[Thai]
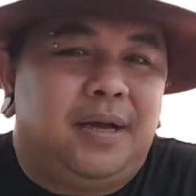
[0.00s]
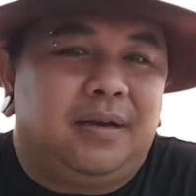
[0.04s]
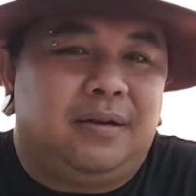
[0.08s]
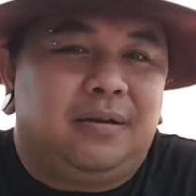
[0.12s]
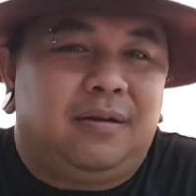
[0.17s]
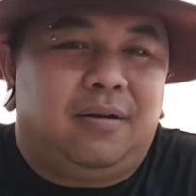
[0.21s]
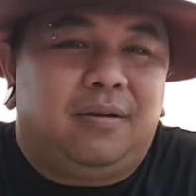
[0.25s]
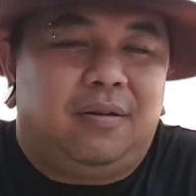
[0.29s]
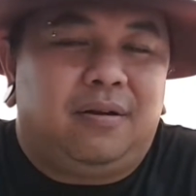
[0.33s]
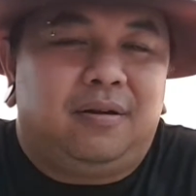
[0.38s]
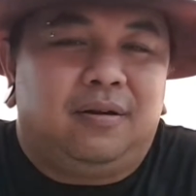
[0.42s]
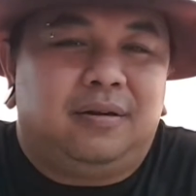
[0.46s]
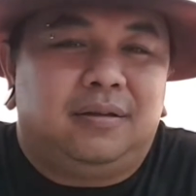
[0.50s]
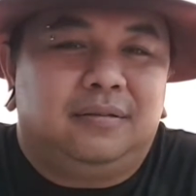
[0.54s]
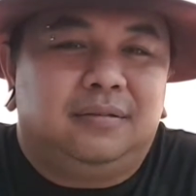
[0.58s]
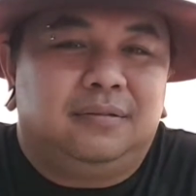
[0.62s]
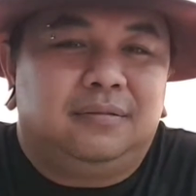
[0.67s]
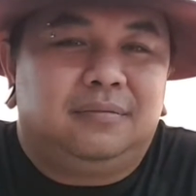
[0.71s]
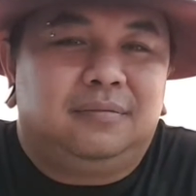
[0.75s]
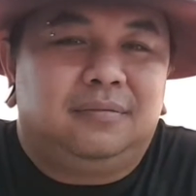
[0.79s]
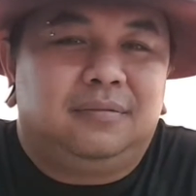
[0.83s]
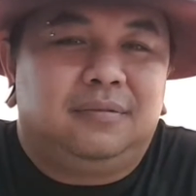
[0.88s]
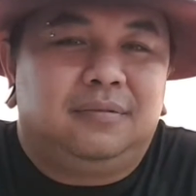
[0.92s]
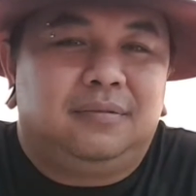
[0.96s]
นๆก็
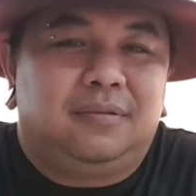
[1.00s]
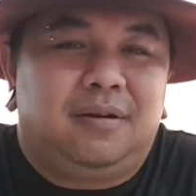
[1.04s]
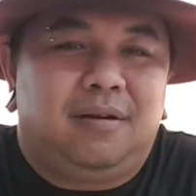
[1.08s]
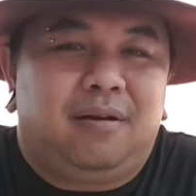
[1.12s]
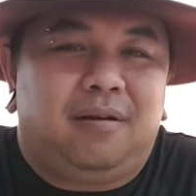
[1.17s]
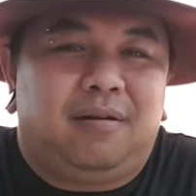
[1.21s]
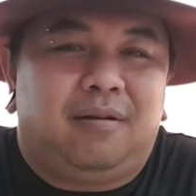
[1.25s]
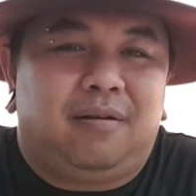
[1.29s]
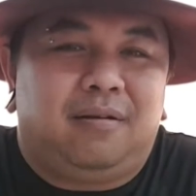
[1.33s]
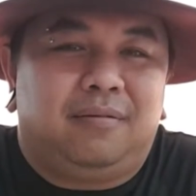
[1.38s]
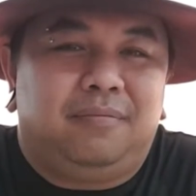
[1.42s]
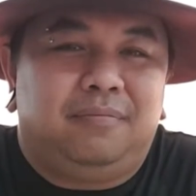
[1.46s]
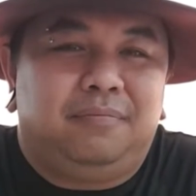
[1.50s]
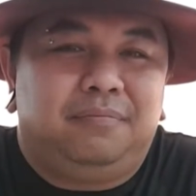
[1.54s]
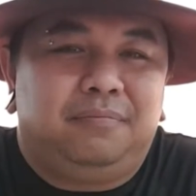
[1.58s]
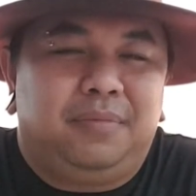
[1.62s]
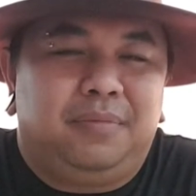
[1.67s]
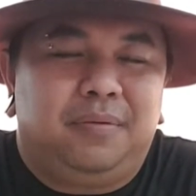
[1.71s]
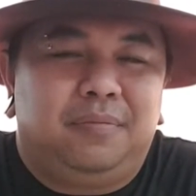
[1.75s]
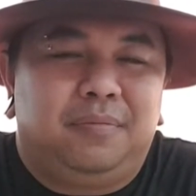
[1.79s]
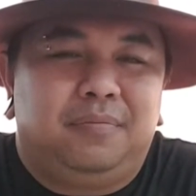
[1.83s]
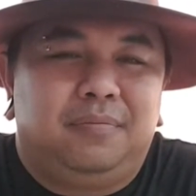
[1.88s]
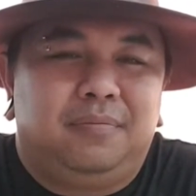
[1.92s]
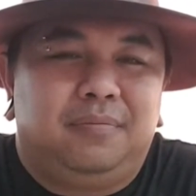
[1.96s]
ก็ไม่